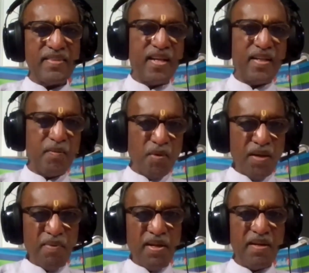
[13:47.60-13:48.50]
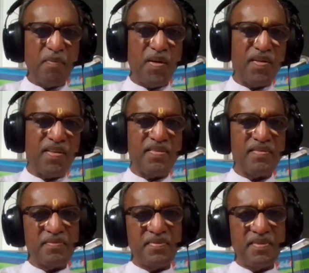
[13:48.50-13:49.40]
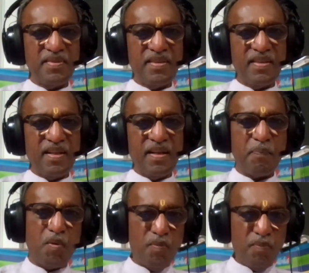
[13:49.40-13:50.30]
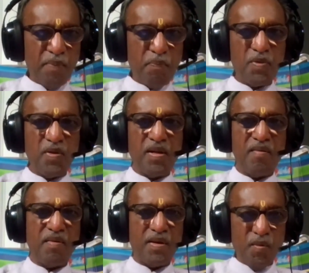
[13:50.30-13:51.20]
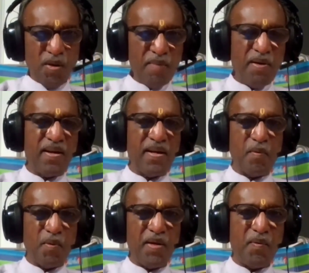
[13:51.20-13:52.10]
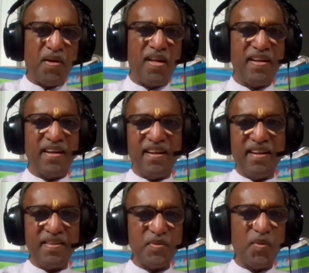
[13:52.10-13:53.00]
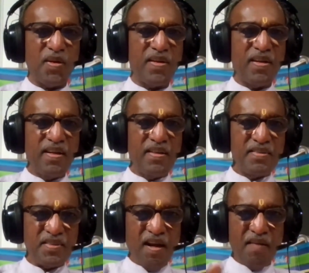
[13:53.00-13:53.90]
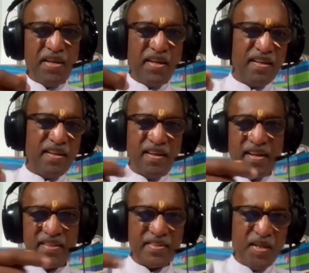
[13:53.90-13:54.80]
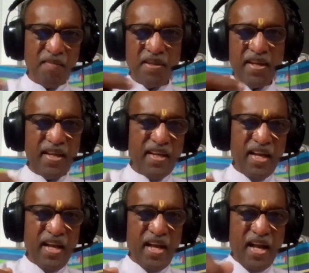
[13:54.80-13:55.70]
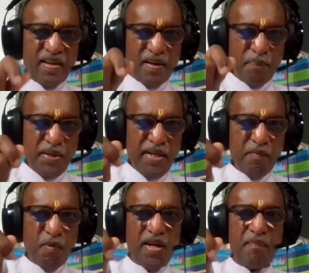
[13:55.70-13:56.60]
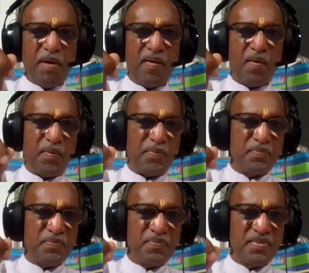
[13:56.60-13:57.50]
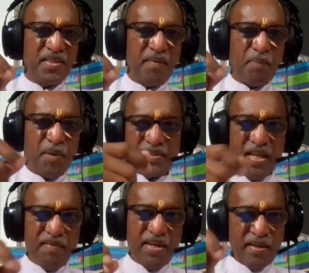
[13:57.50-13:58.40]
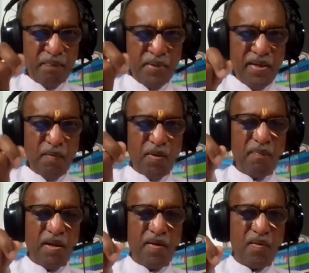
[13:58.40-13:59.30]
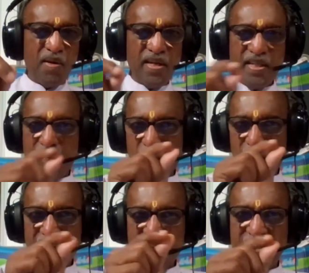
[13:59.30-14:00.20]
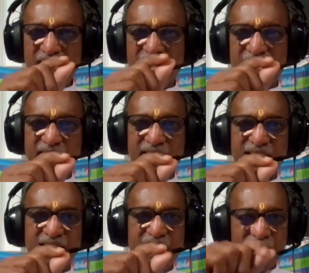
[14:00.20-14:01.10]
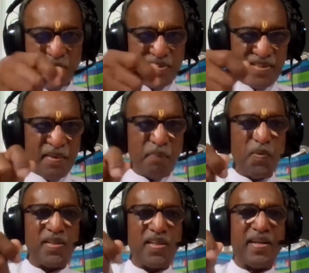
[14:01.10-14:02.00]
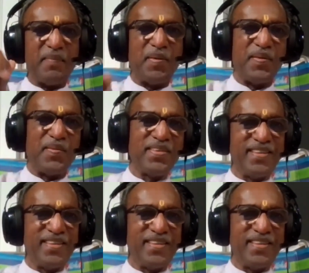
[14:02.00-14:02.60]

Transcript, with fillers: என்ன சார் இது ஒரே மாதிரி இருக்க முடியாது பொருள் இப்போதில் காணும் ரெண்டும் ஒரே மாதிரி இருக்க ஒரே குரலா இருக்கேன் அது சொல்லுவார் சாவி இருக்க இந்த சாவி அதனுடைய பிடி ஒரே மாதிரி இருக்கும் பல சாவிகளுக்கு பிடி ஒரே மாதிரி இருக்கும் ஆனா அந்த முனையில என்ன இருக்கிறது அதை வச்சு தான் பூட்டை திறக்க முடியும்